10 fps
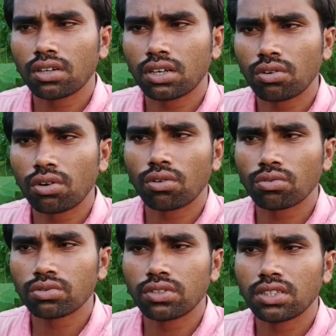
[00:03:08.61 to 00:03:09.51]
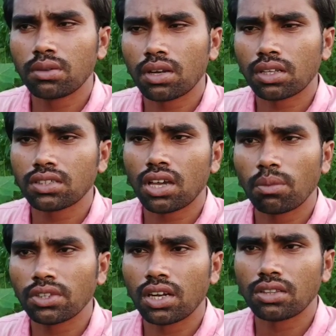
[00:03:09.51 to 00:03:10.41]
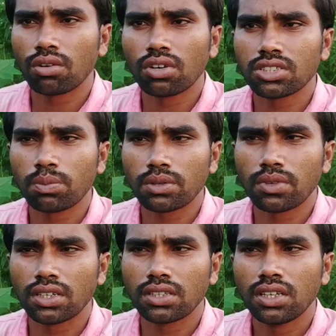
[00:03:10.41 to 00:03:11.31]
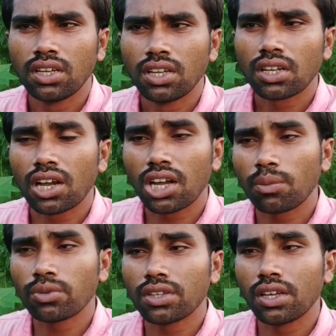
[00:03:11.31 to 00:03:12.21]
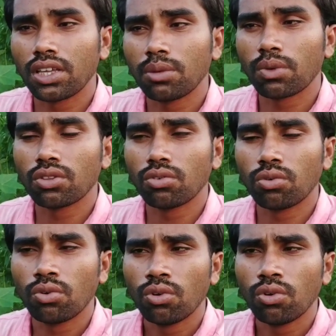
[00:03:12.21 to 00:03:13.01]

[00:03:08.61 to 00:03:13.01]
కంట్రోల్లోకి వస్తుంది నాకు చాలామంది రైతులు కూడా చెప్పడం జరిగింది కాకపోతే ఈ మందు